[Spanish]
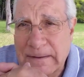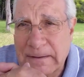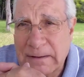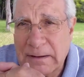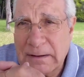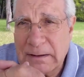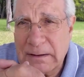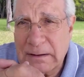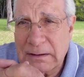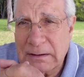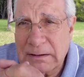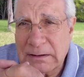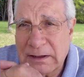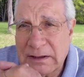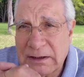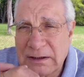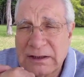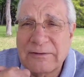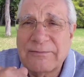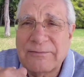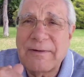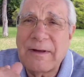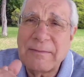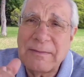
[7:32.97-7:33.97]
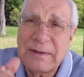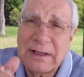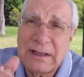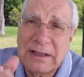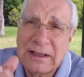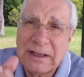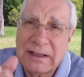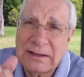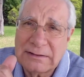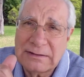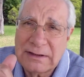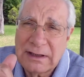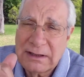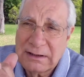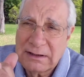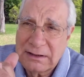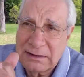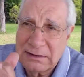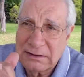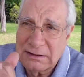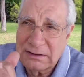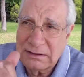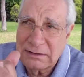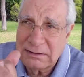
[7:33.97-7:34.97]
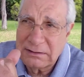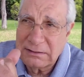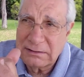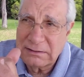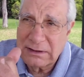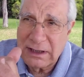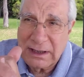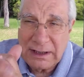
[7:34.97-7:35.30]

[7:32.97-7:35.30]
eh, de familias mm,